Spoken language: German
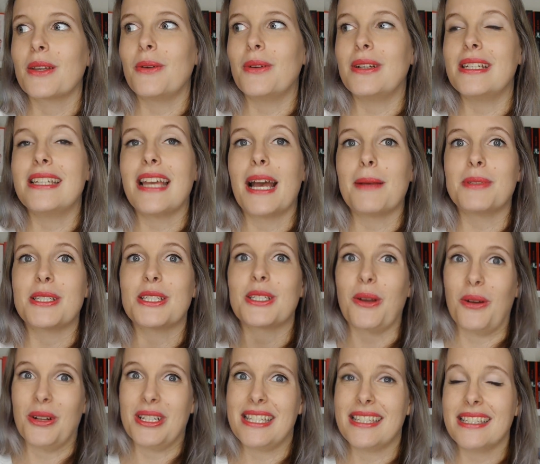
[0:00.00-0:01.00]
Und ich habe es
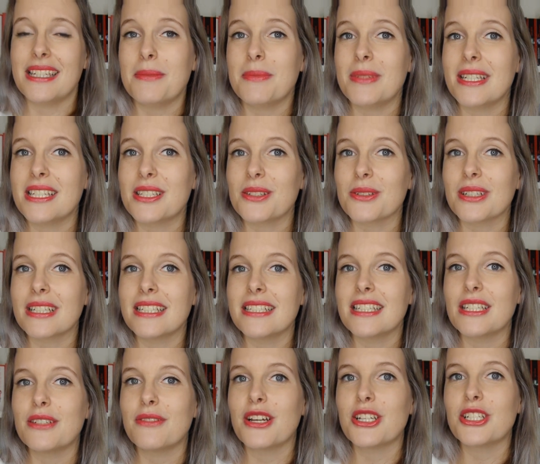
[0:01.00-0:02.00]
trotzdem nicht so
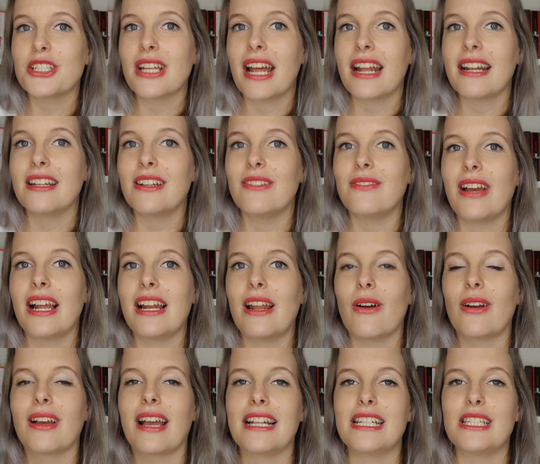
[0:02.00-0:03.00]
richtig verstanden, weil
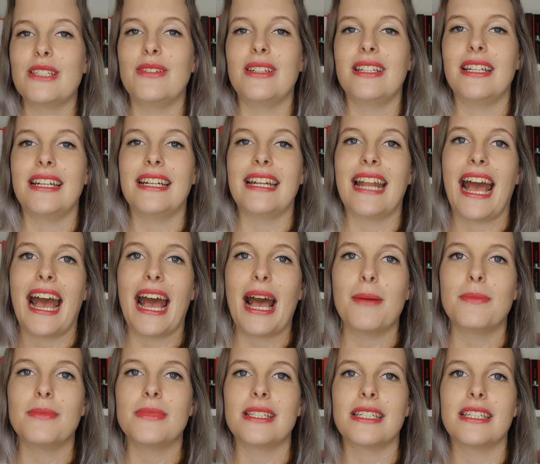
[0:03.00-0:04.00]
auch ganz viele
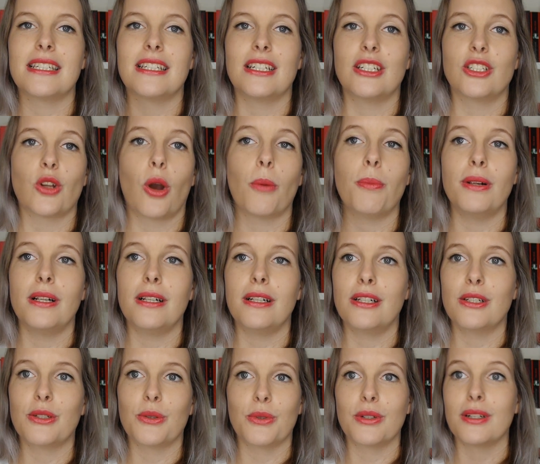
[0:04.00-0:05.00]
Namen sich
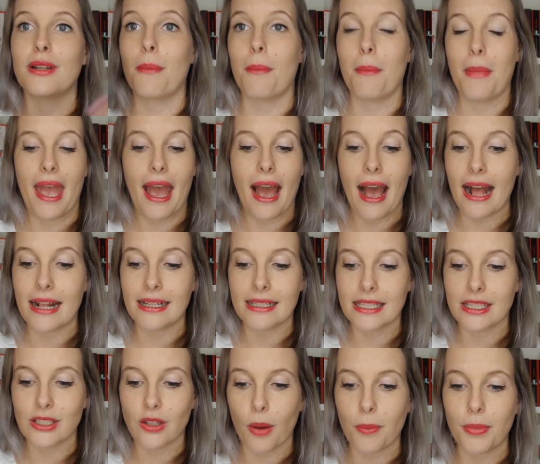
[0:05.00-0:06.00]
doppeln und mehr
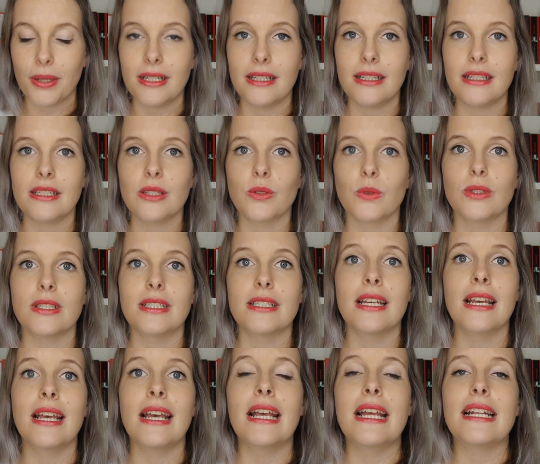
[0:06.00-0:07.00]
als doppeln und
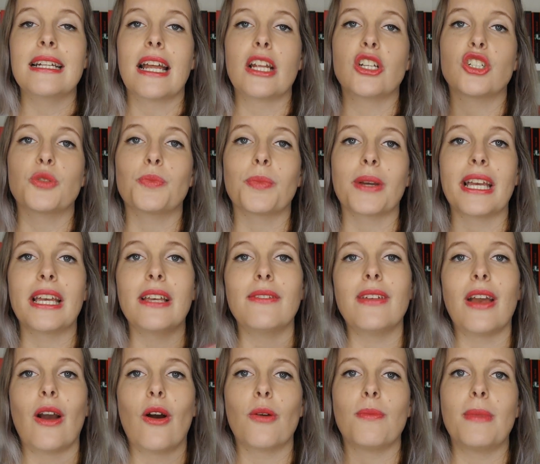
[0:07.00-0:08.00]
dann springen
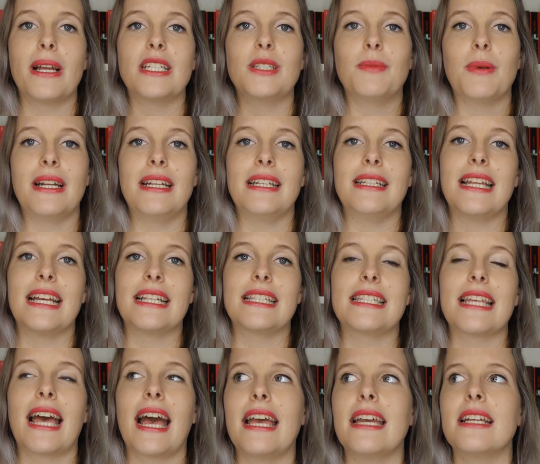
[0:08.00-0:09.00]
wir auch manchmal in der
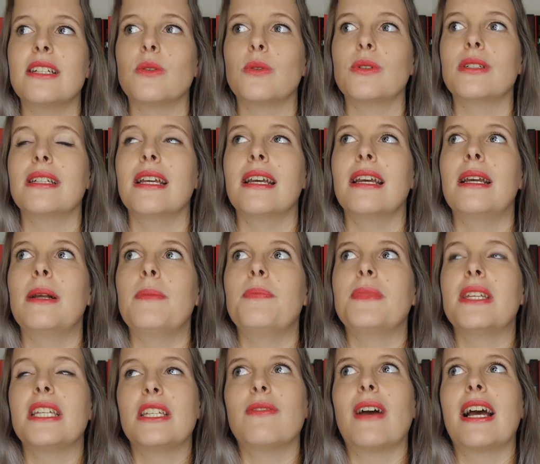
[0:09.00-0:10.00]
Zeit und
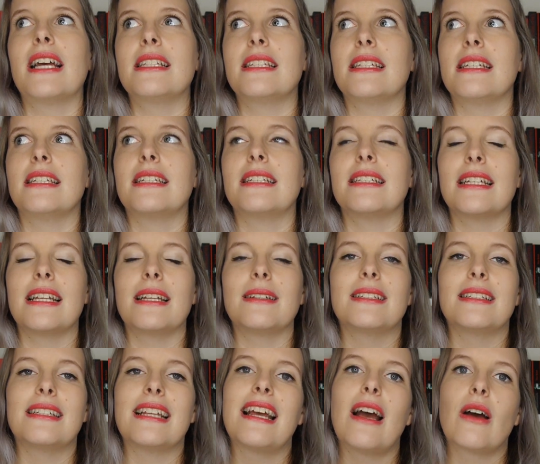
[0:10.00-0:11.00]
ich weiß nicht,
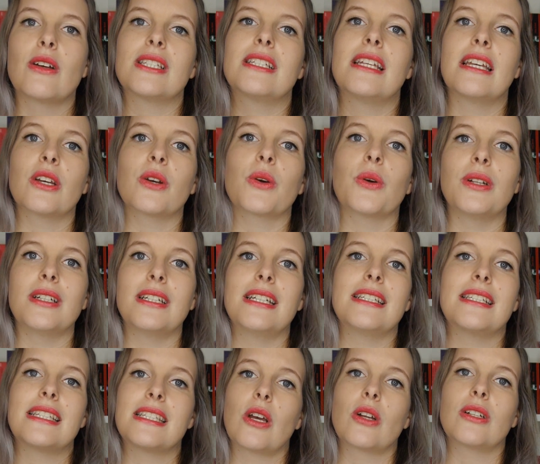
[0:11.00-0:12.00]
aus den Gründen
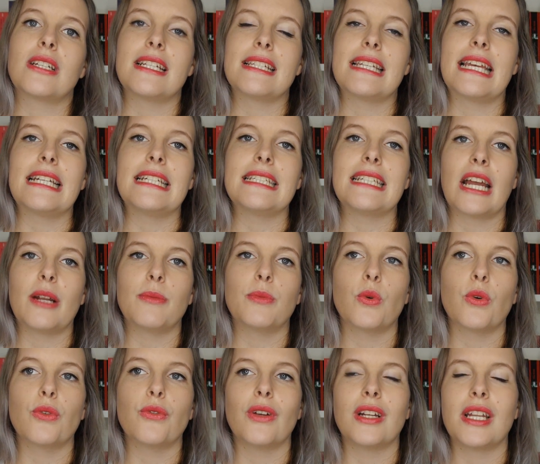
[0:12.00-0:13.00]
ist es auch tatsächlich ein
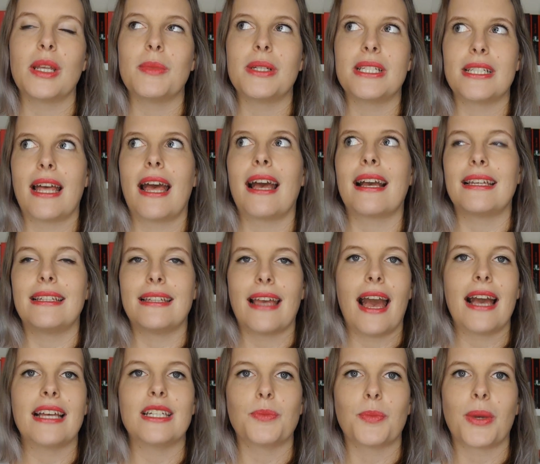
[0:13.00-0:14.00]
Buch, von dem ich sage,
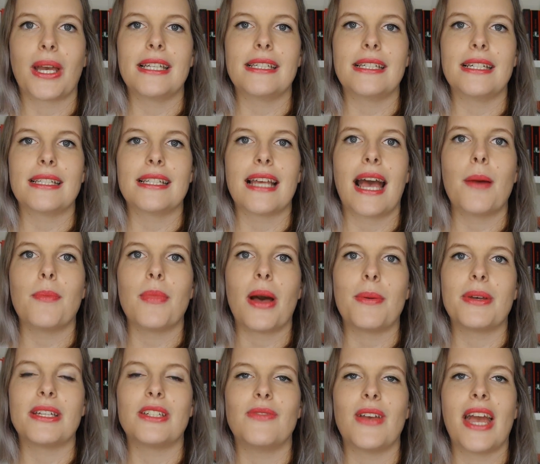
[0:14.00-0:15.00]
ja, ich breche es ab,
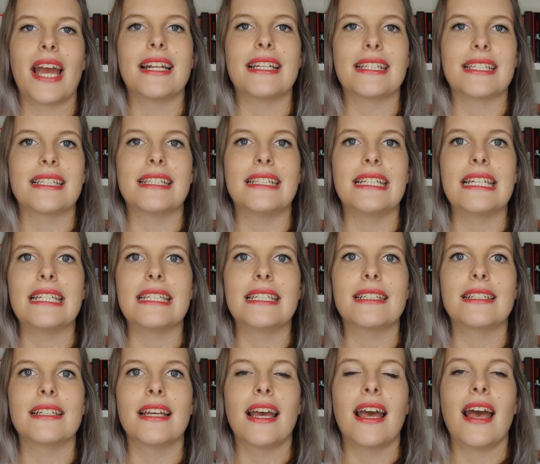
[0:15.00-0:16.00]
aber ich werde es
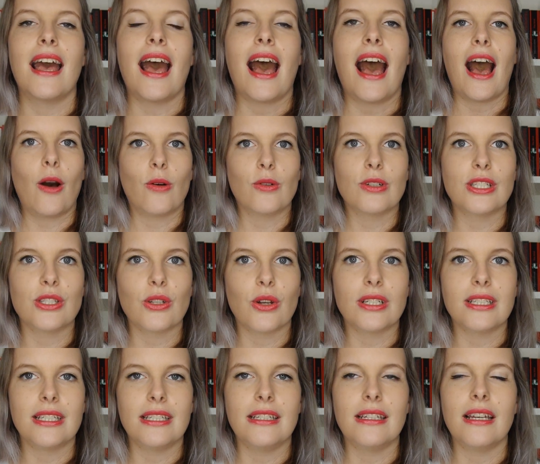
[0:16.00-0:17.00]
nicht
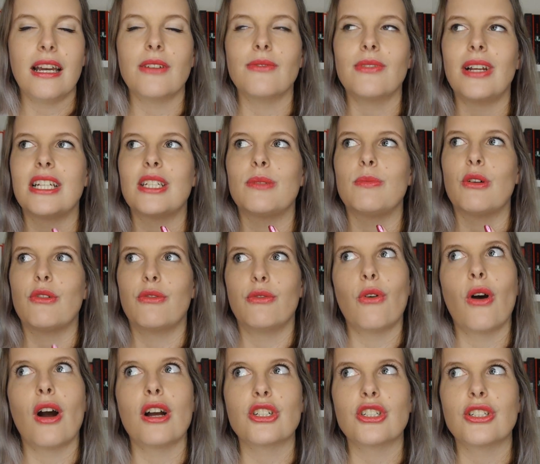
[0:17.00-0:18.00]
aussortieren, weil ich mir
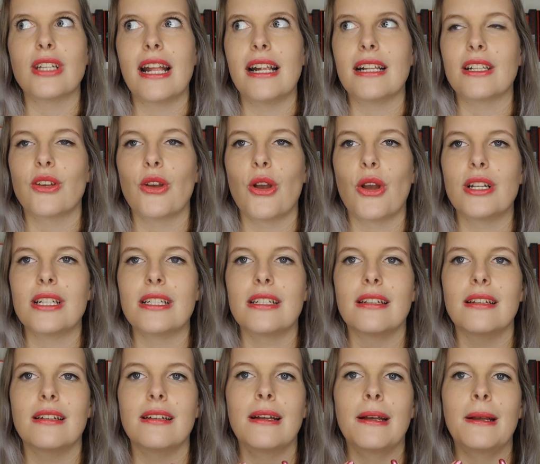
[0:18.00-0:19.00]
vorstellen
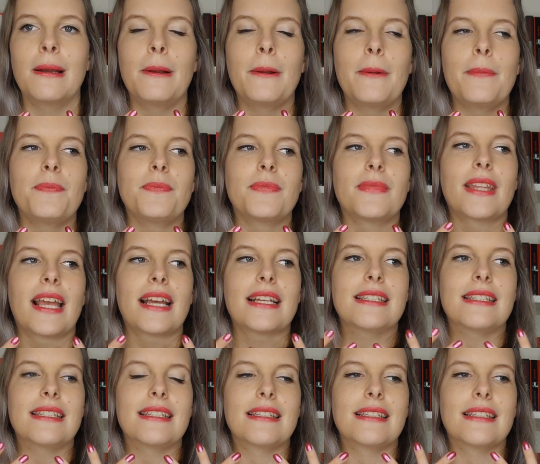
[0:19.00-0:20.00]
könnte,
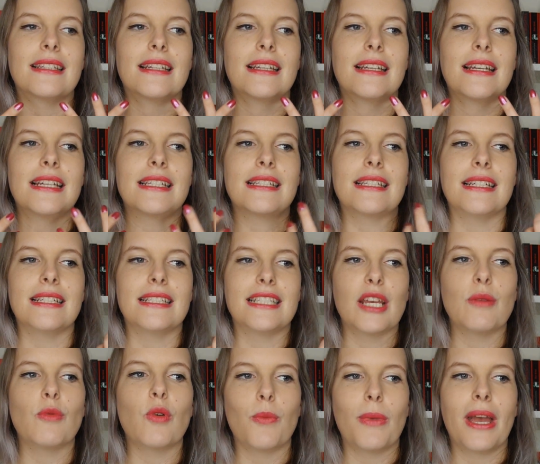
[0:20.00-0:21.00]
dass es in
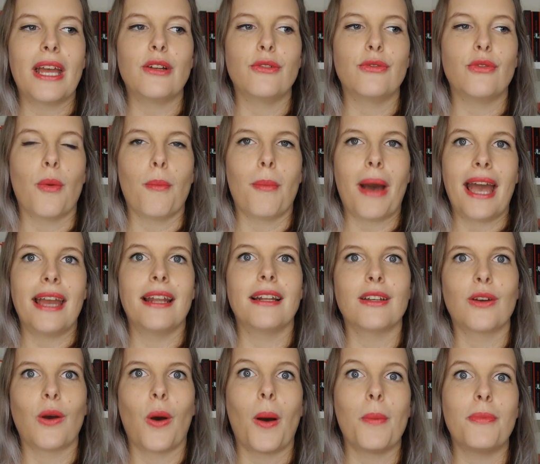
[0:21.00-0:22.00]
dem Moment für
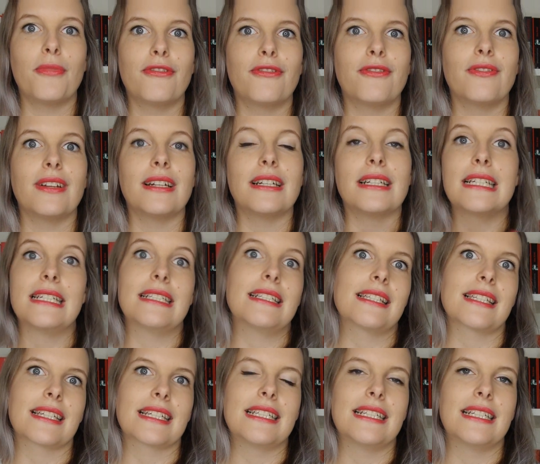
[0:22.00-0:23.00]
meinen Kopf nicht
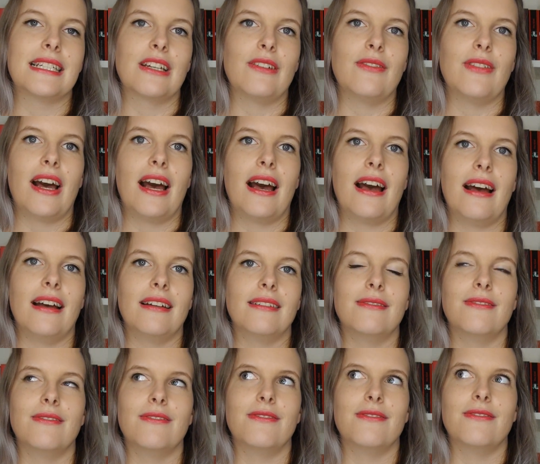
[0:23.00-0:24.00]
das Richtige war,
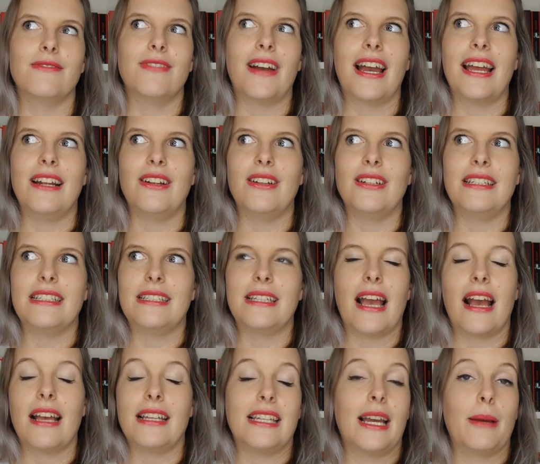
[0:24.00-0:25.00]
weil
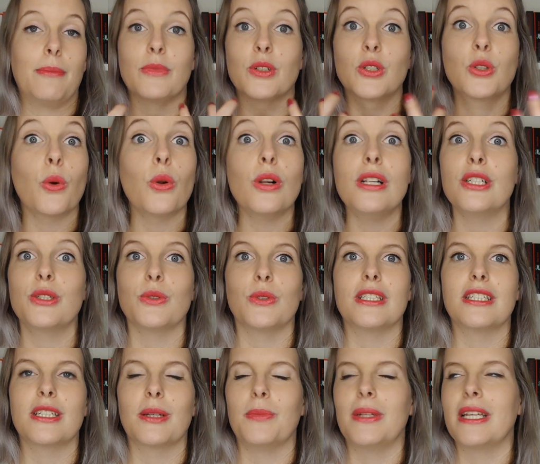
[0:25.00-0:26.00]
ich, ah, ich habe null
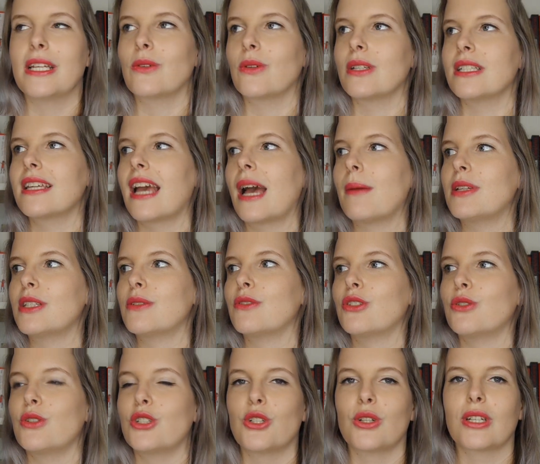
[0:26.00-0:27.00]
durchgeblickt und ich kam mir
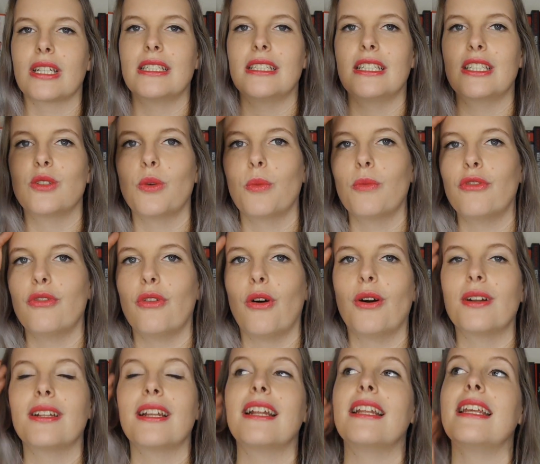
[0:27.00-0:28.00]
zwischendurch schon richtig dumm
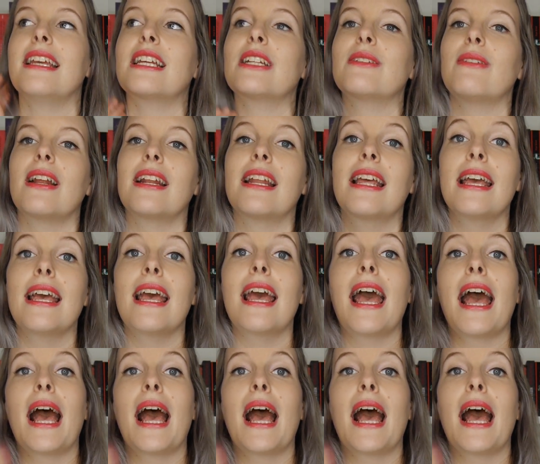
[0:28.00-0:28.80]
vor und dann irgendwann